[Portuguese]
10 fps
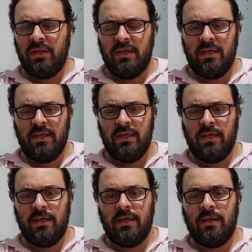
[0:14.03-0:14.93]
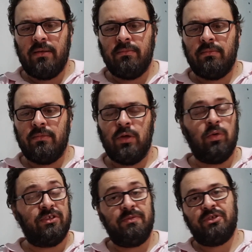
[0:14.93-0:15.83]
E
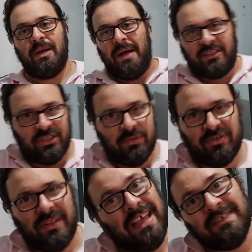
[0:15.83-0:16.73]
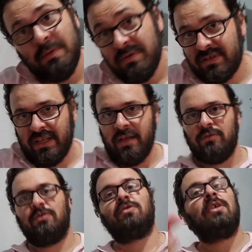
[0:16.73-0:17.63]
inclusive já bati os 3 mil
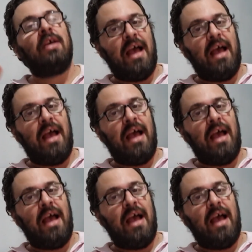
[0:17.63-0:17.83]
inscritos.